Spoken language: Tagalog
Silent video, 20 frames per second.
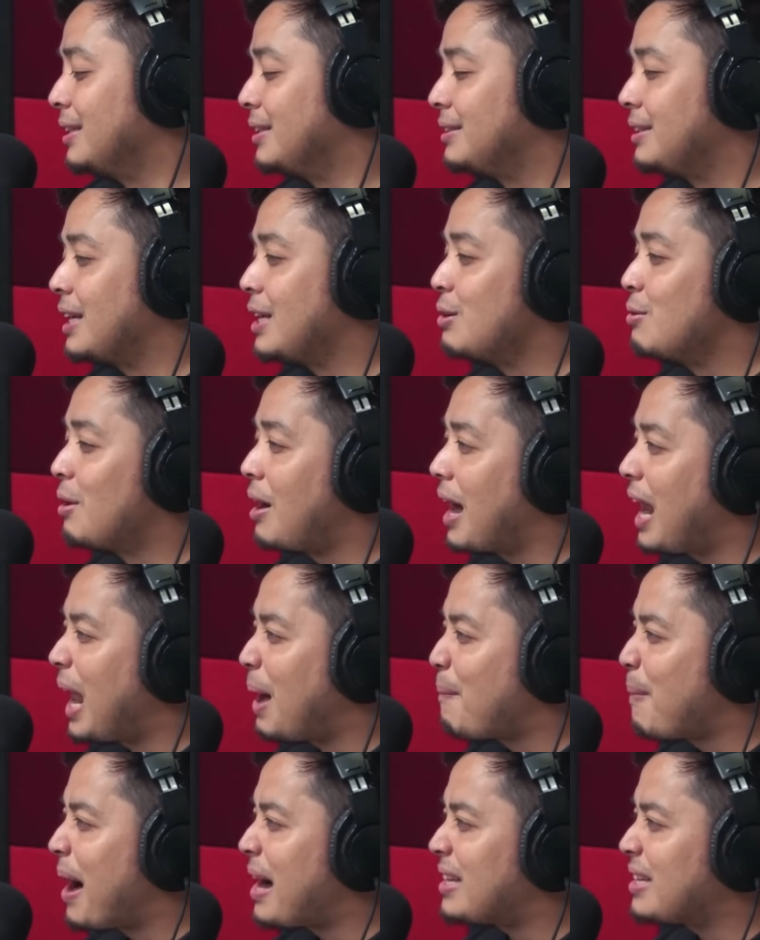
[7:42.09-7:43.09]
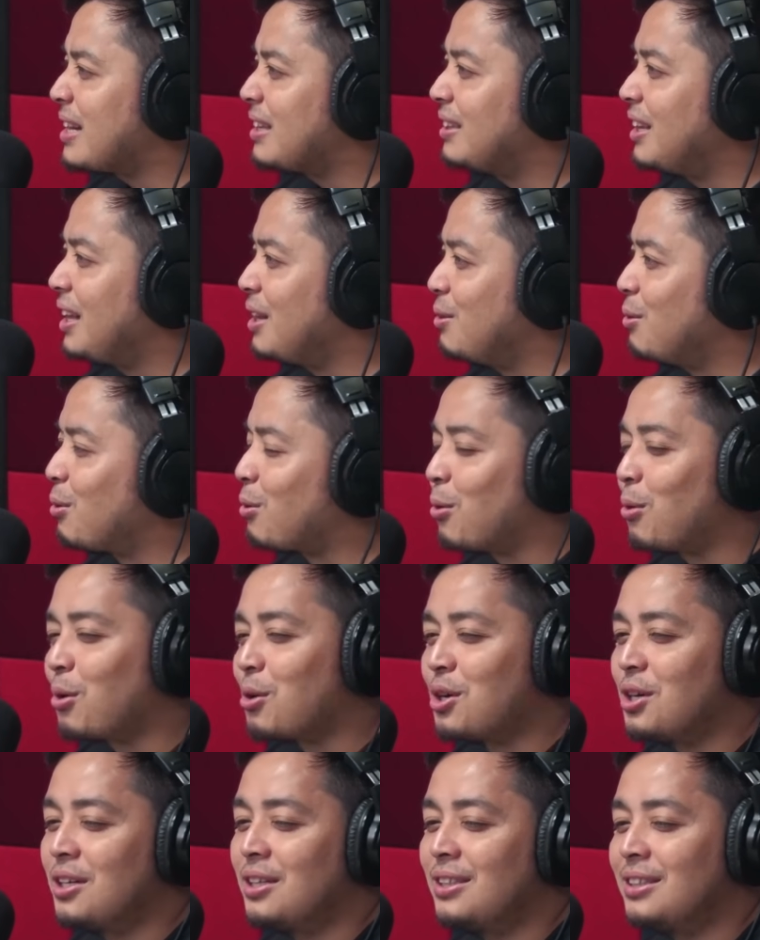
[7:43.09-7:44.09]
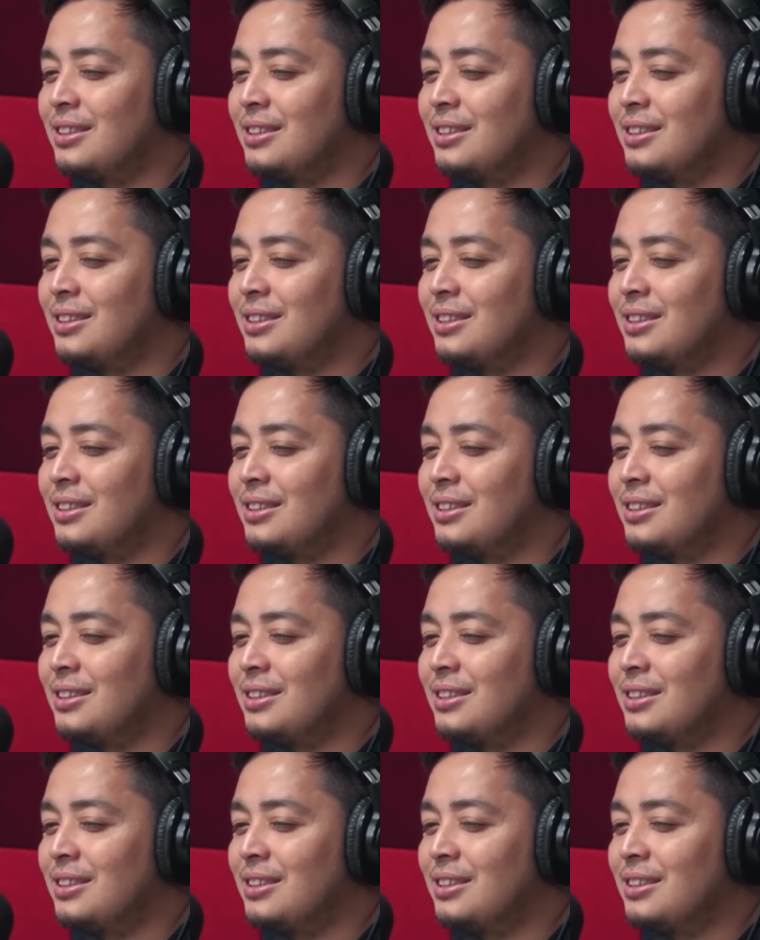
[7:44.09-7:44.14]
na yung kalabasang dinurog,